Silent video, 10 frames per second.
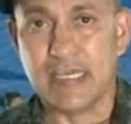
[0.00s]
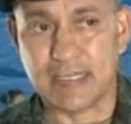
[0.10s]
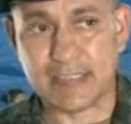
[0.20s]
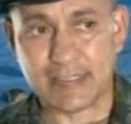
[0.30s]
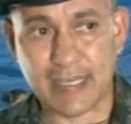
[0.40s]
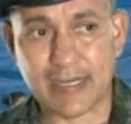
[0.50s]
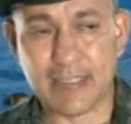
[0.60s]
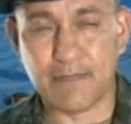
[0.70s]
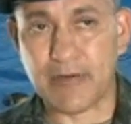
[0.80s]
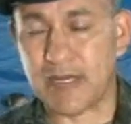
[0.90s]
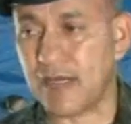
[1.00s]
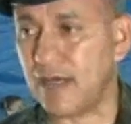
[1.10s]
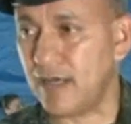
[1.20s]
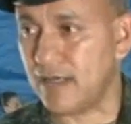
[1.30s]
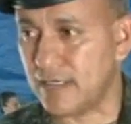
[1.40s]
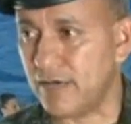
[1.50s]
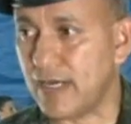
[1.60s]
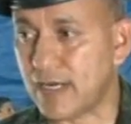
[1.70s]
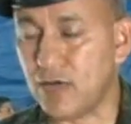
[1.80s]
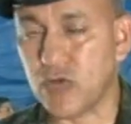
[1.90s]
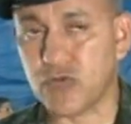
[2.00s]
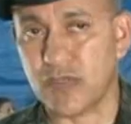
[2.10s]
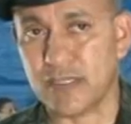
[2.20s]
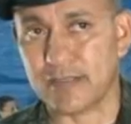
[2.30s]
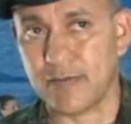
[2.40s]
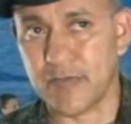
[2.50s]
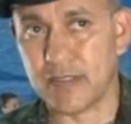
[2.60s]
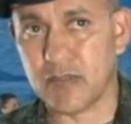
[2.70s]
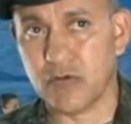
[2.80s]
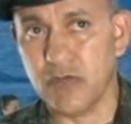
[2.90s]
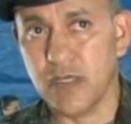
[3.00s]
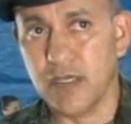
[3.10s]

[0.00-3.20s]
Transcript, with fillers: esta tarde para llevar a cabo su adiestramiento